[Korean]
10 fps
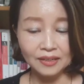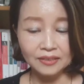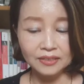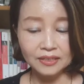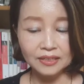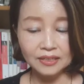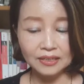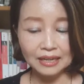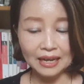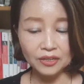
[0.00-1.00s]
특히
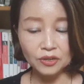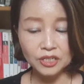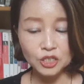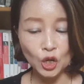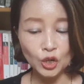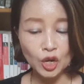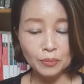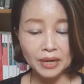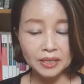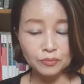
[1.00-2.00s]
가격이
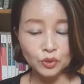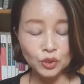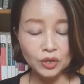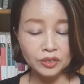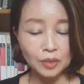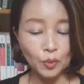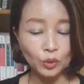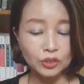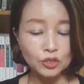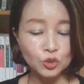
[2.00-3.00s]
저렴한 물건을
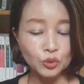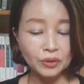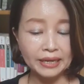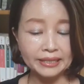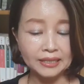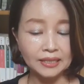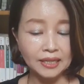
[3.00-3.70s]
보는 순간